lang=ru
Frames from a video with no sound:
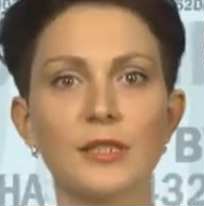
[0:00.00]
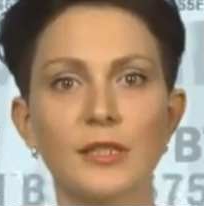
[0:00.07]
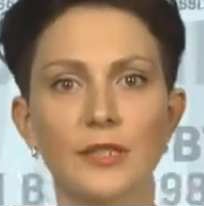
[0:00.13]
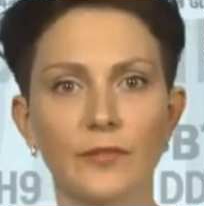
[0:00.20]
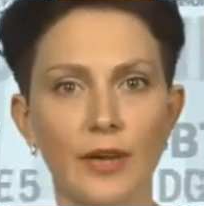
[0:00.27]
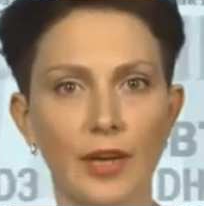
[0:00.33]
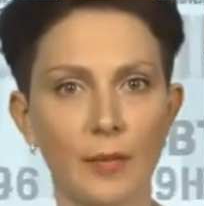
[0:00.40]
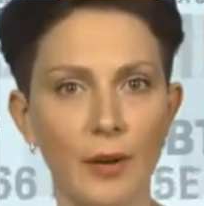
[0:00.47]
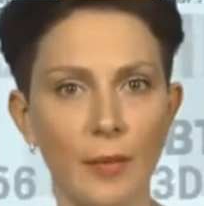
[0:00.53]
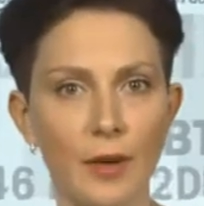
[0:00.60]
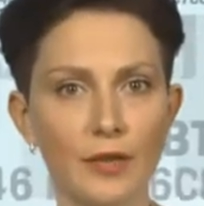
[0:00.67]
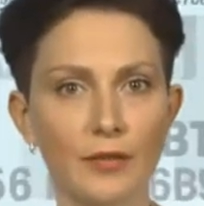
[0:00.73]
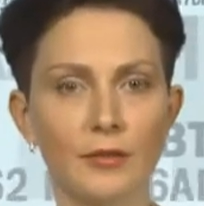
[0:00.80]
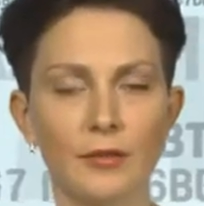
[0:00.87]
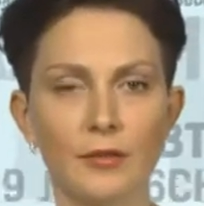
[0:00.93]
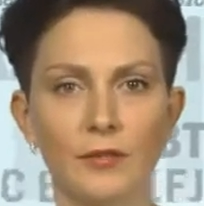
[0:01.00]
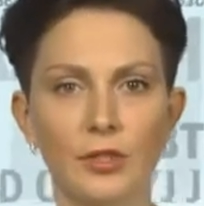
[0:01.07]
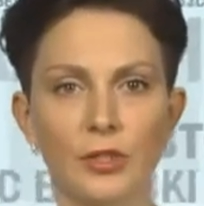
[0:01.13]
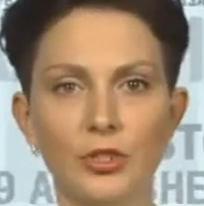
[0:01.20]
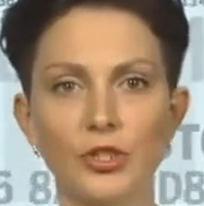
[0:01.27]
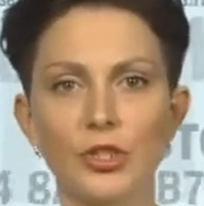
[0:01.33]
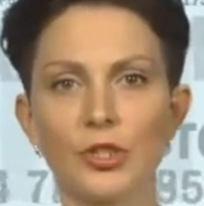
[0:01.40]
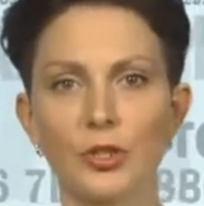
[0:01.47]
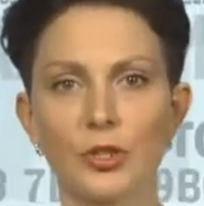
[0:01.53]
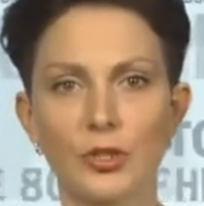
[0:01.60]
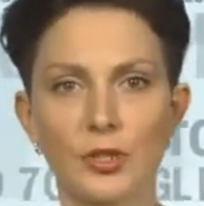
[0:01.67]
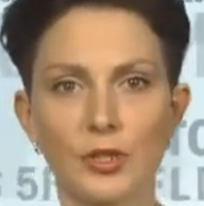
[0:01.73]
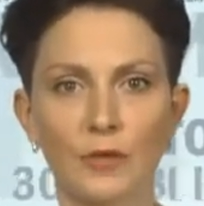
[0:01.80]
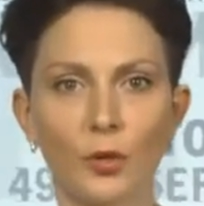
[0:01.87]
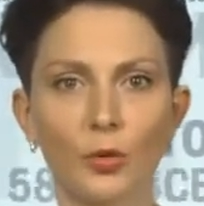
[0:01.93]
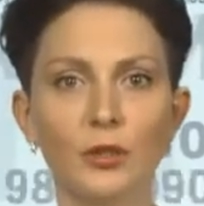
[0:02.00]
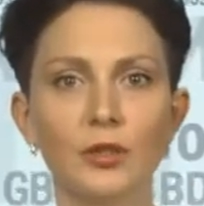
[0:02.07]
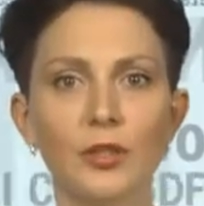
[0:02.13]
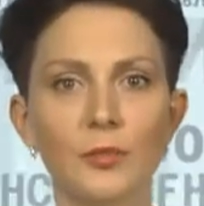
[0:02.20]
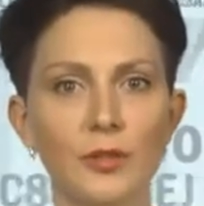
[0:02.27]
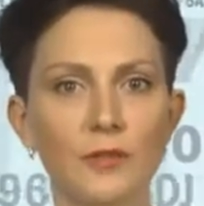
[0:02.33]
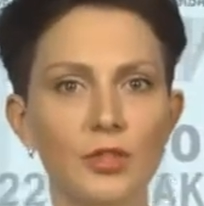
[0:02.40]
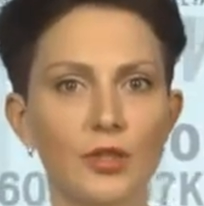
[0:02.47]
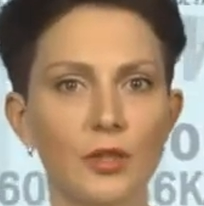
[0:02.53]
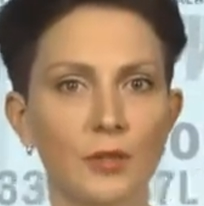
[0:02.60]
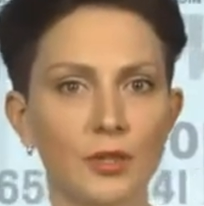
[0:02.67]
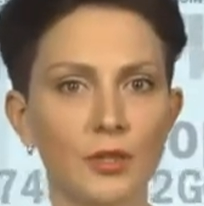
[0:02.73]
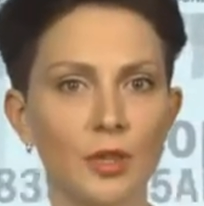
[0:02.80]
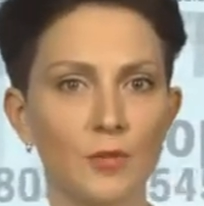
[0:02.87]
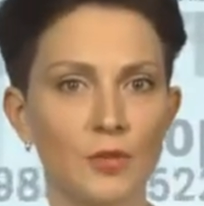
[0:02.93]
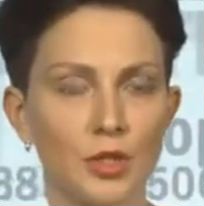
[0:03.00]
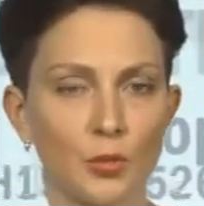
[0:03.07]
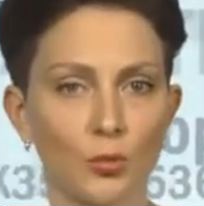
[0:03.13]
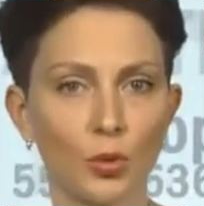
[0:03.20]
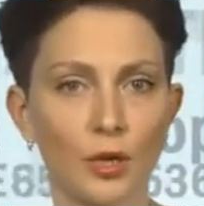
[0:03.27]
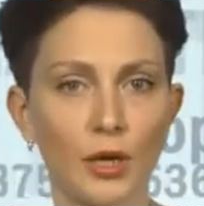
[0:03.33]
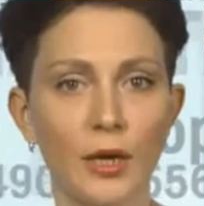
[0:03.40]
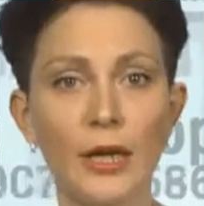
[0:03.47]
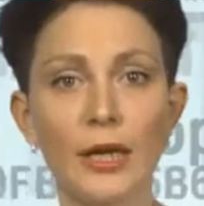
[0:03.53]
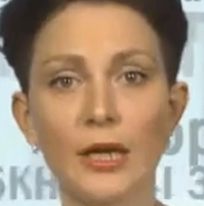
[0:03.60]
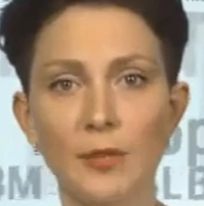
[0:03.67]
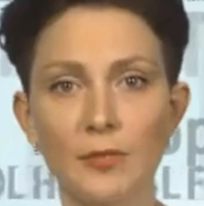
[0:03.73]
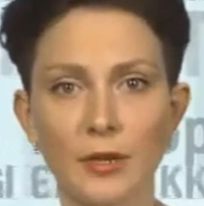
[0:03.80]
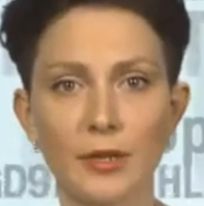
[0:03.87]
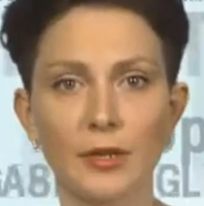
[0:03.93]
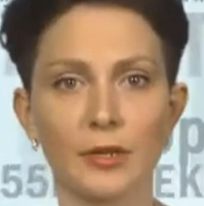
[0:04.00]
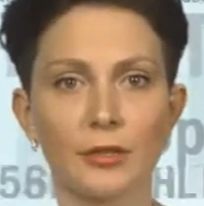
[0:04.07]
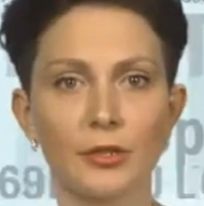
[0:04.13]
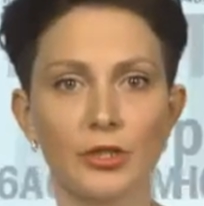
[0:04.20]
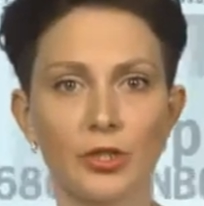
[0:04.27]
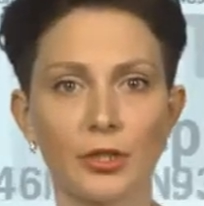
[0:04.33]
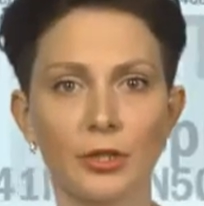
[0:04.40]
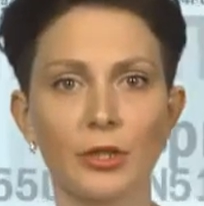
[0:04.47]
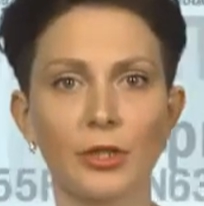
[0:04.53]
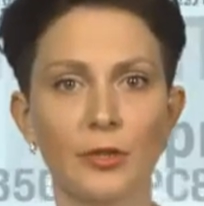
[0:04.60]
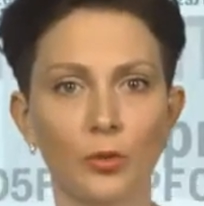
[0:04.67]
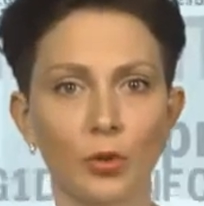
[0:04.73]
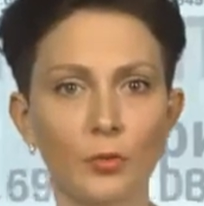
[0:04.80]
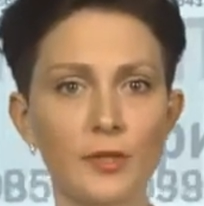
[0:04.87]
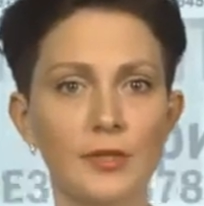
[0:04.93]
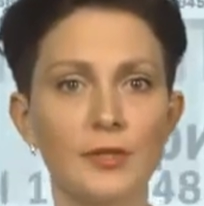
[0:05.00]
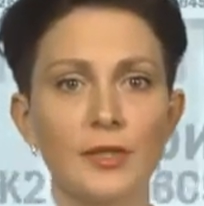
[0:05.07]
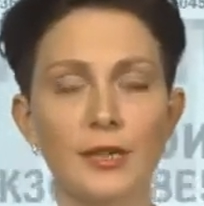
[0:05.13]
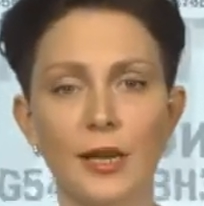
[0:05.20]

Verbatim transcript: с января по март 2014 года на первичном рынке Петербурга и перегородной черты Ленобласти